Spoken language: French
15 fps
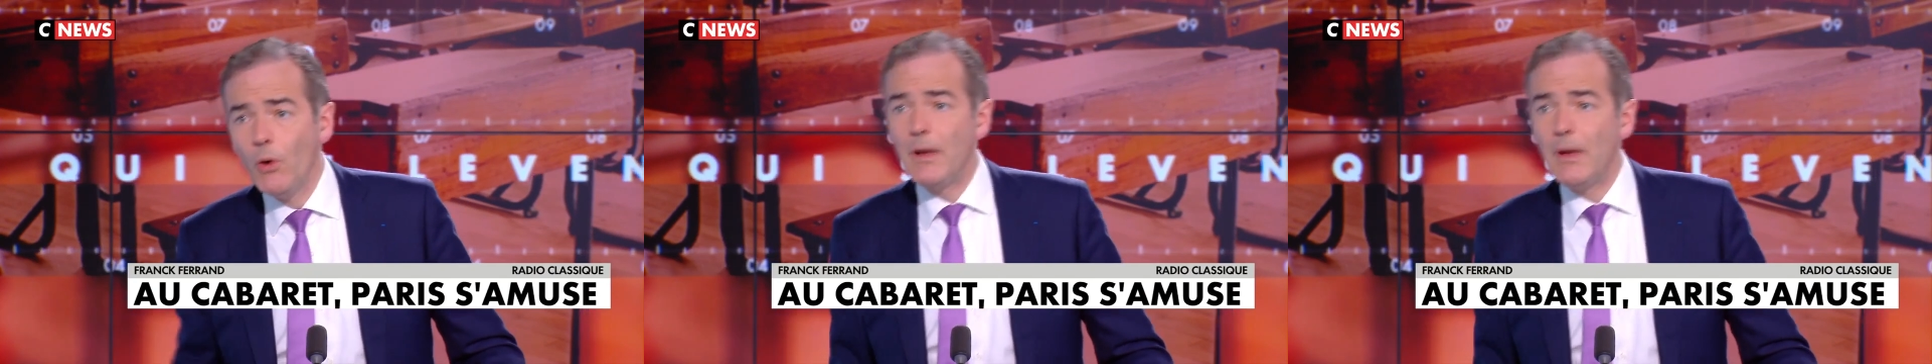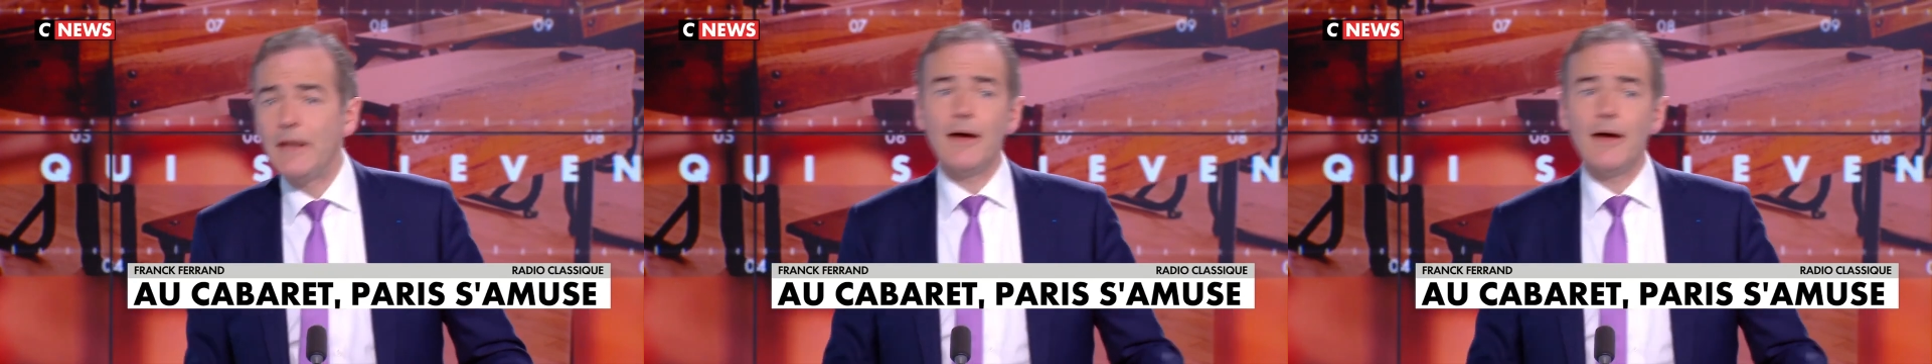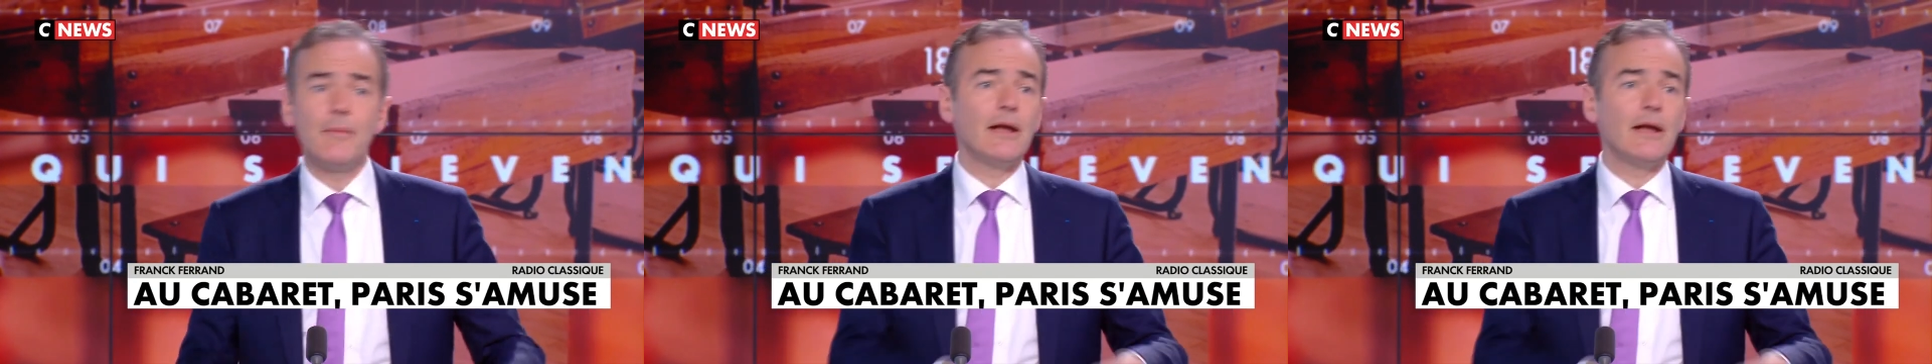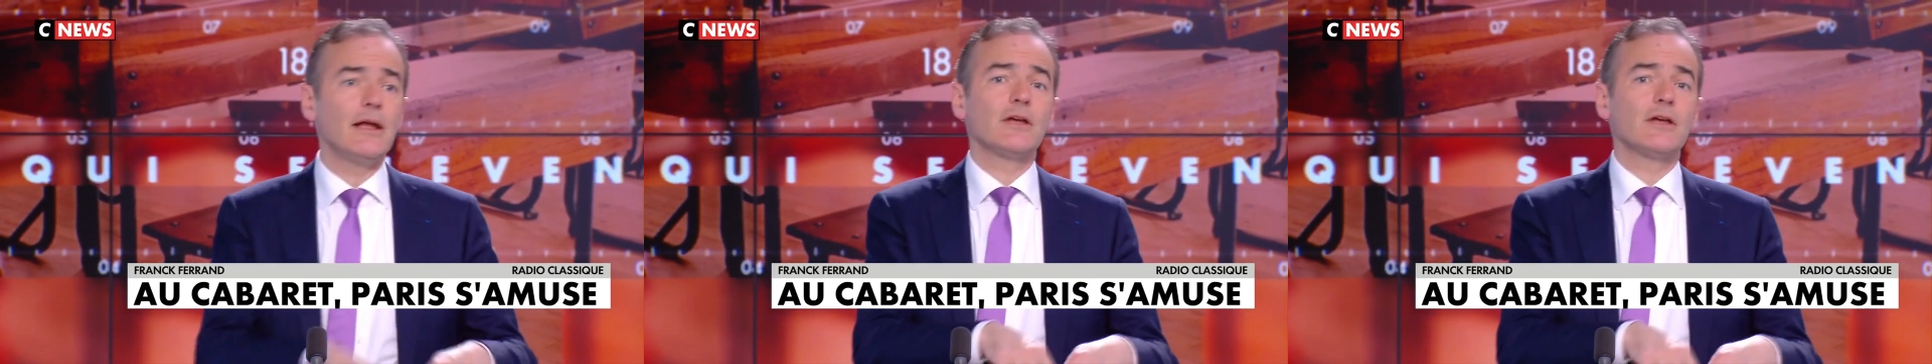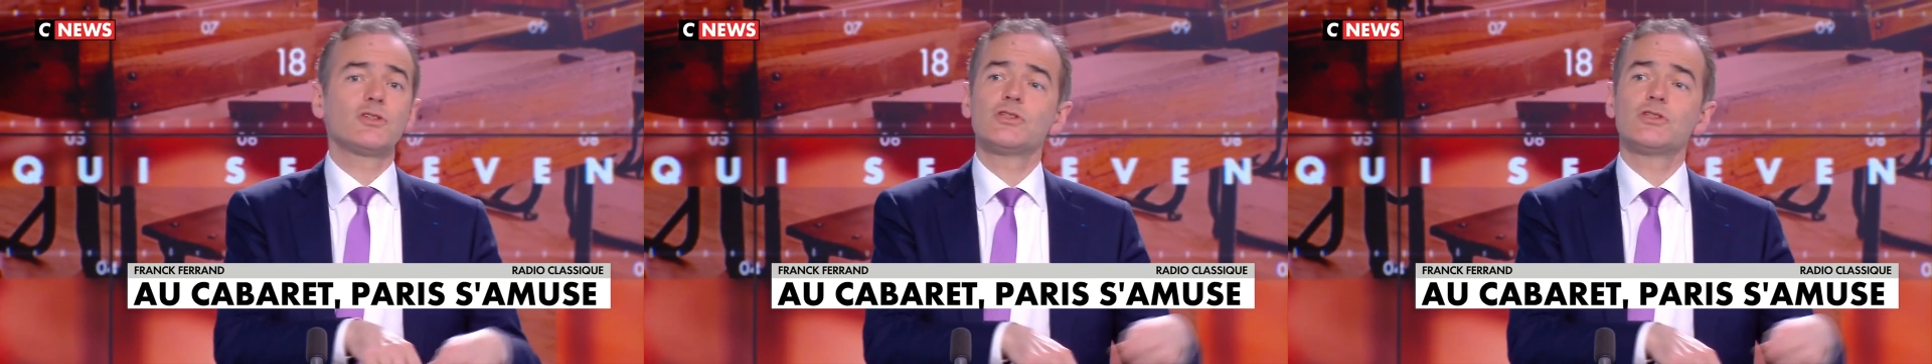madame allait
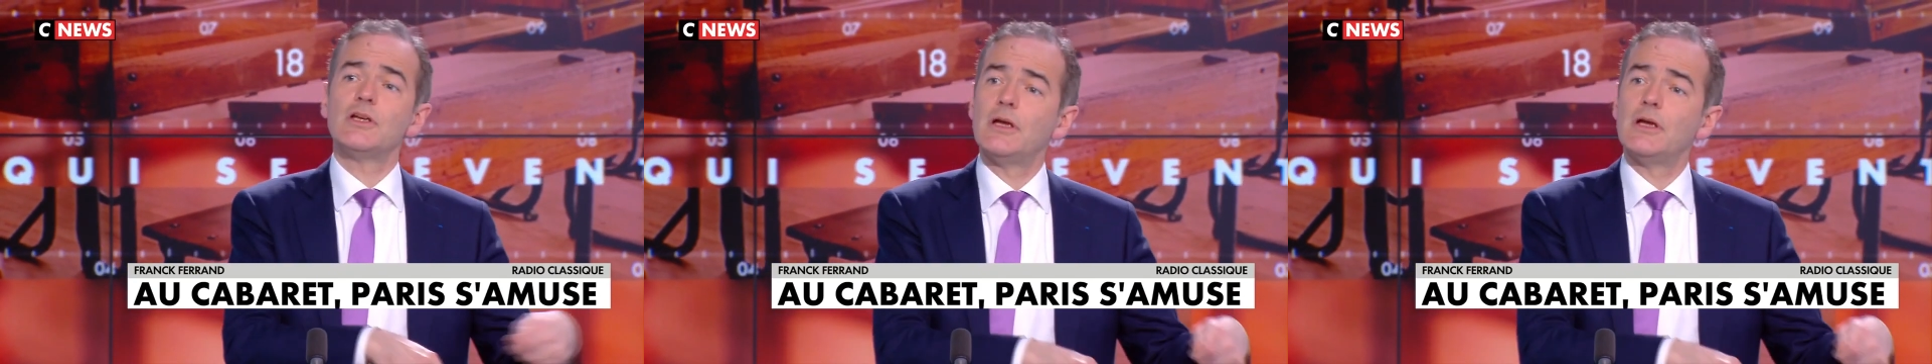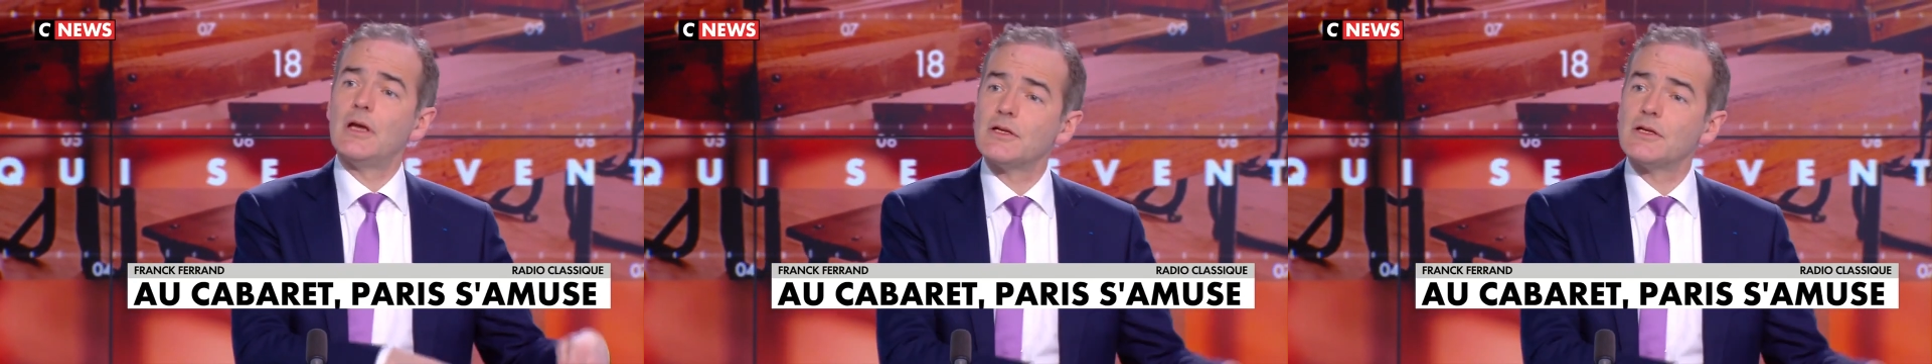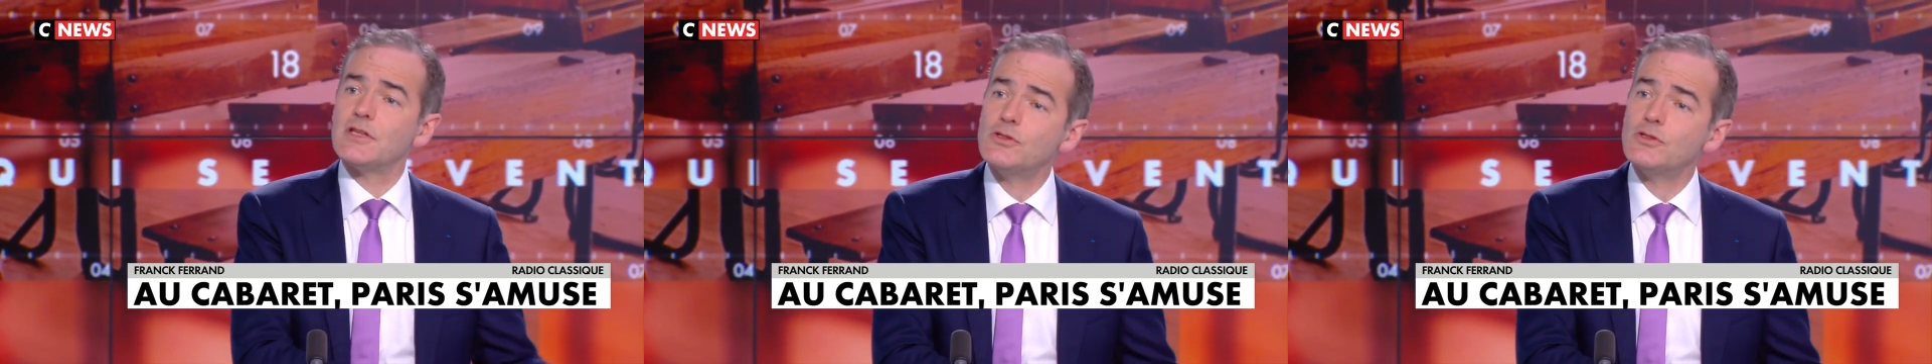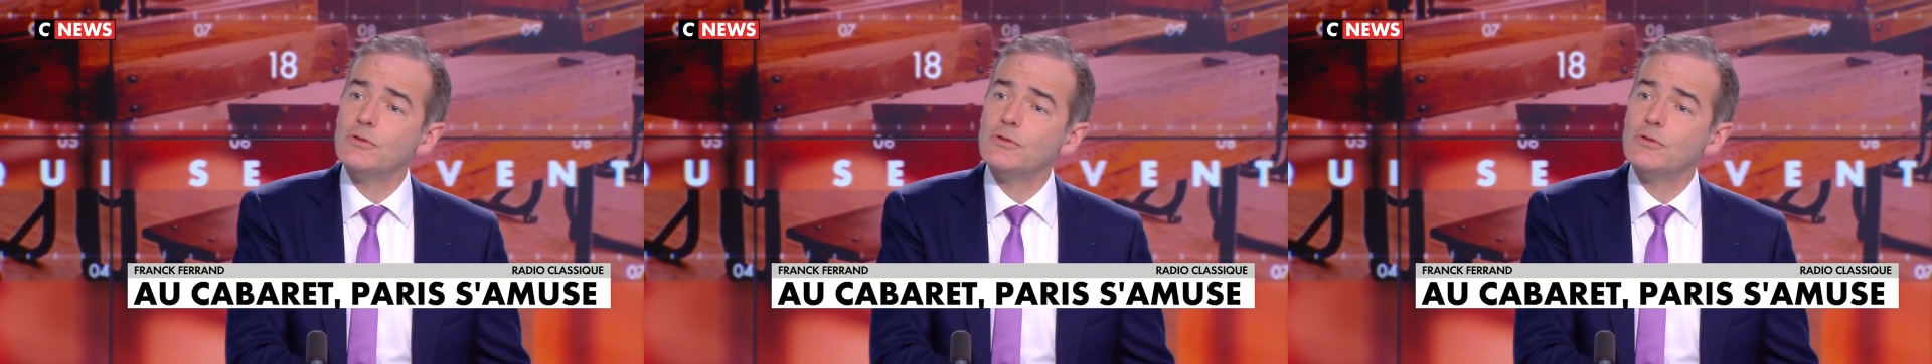à ses,